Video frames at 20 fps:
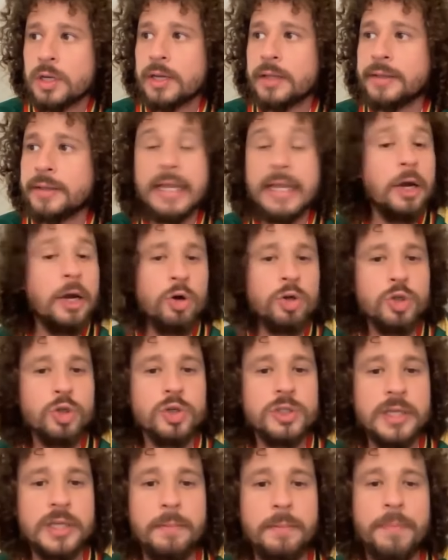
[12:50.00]

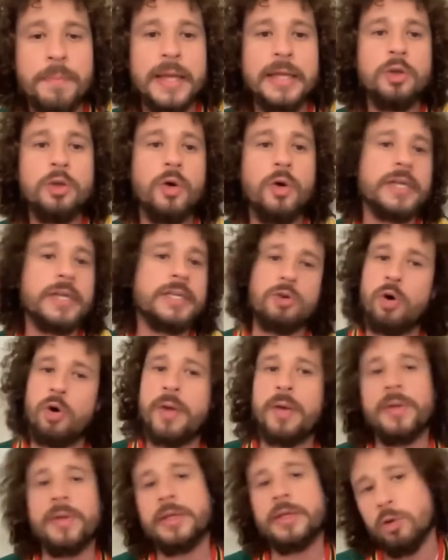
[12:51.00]
negocios que emprendo es
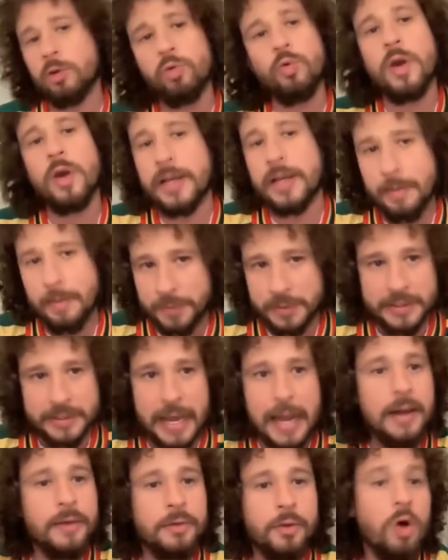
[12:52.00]
obviamente uno, el
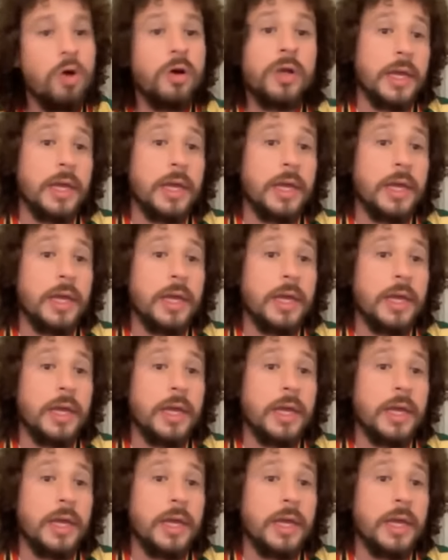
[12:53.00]
capital, ¿no?